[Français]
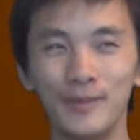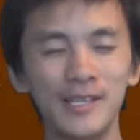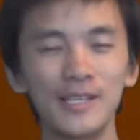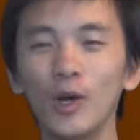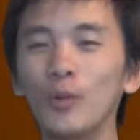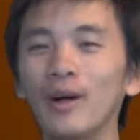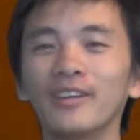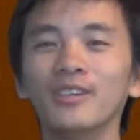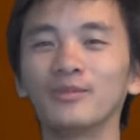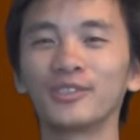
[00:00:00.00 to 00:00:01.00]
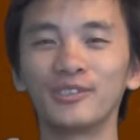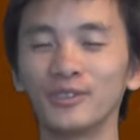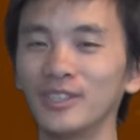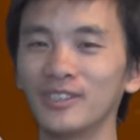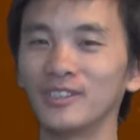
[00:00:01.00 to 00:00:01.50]
Mais c'est assez remarquable, donc
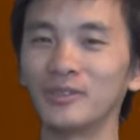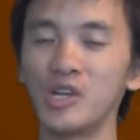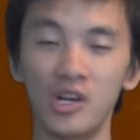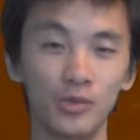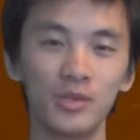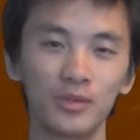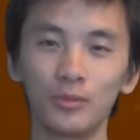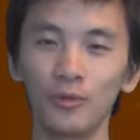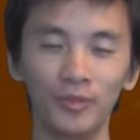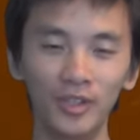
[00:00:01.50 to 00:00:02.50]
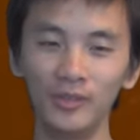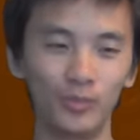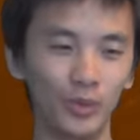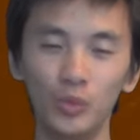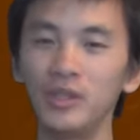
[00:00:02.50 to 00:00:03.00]
hein, il y en a juste un nombre fini, et
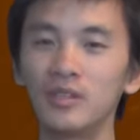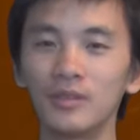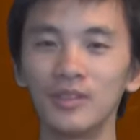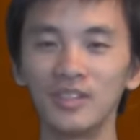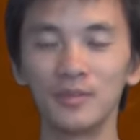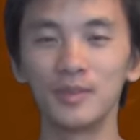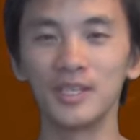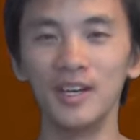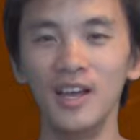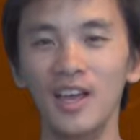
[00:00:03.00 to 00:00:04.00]
puis 8, quoi, comme ça.